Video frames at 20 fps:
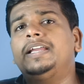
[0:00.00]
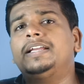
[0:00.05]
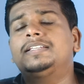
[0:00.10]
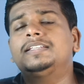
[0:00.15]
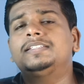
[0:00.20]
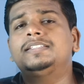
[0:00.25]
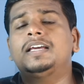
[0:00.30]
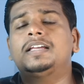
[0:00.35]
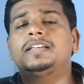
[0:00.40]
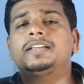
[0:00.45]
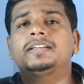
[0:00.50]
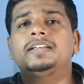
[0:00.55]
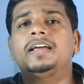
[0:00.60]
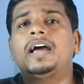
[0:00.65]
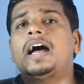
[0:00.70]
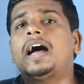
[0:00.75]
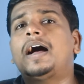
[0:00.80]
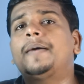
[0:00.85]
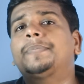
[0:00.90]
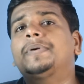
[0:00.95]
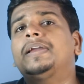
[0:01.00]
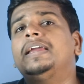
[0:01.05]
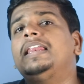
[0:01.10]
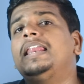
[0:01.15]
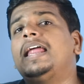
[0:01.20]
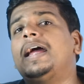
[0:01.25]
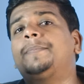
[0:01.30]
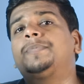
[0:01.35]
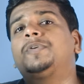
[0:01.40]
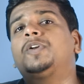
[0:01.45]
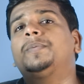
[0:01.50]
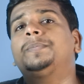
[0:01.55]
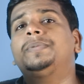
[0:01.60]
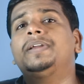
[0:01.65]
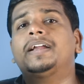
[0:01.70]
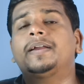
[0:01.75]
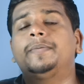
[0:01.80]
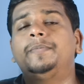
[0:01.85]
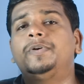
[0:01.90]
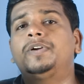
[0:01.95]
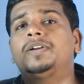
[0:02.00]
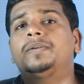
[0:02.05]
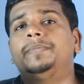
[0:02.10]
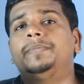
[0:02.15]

एक चीज़ ध्यान रखना आपके लैपटॉप या कंप्यूटर